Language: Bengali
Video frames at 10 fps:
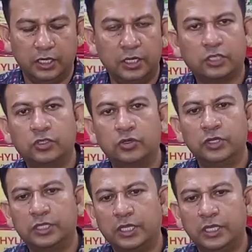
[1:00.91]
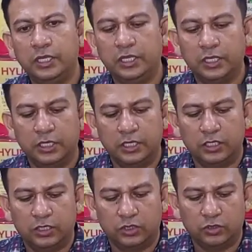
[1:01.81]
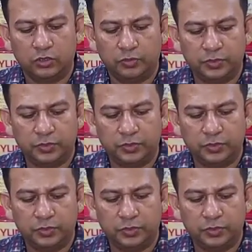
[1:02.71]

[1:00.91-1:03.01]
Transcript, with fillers: ইন্ডাকশন হয়ে থাকে তো